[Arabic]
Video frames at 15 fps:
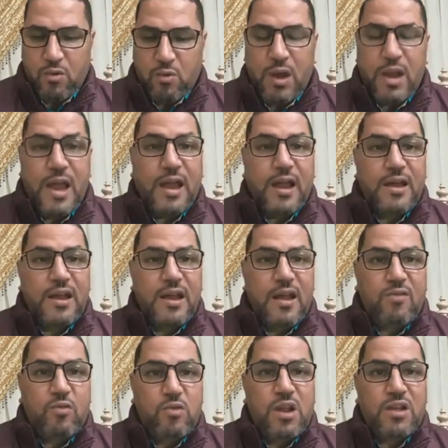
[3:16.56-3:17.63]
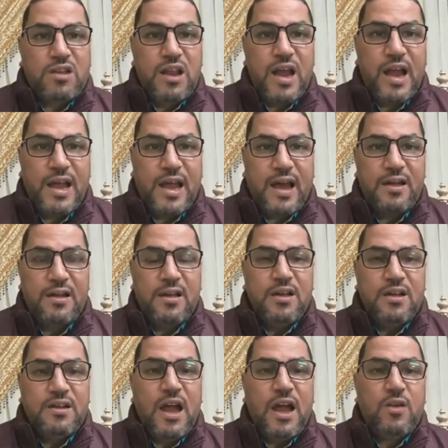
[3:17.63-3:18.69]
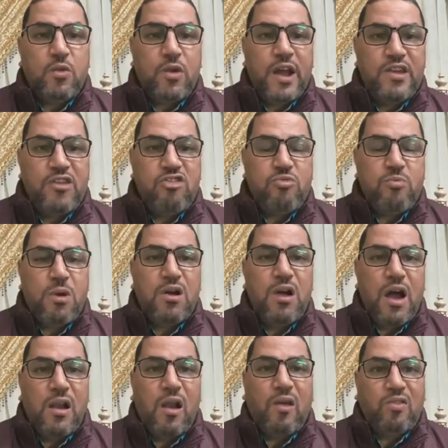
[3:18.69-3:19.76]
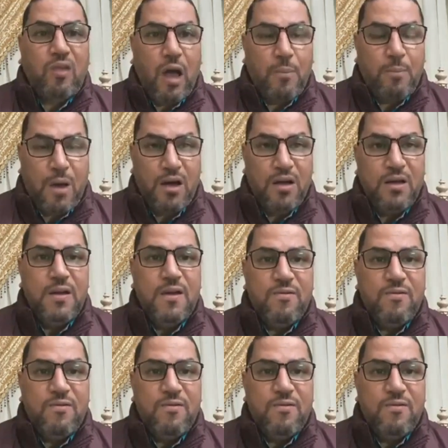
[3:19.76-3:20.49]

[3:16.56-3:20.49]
ولكن هي سنه الحياه نحن نعيش مرحله صعبه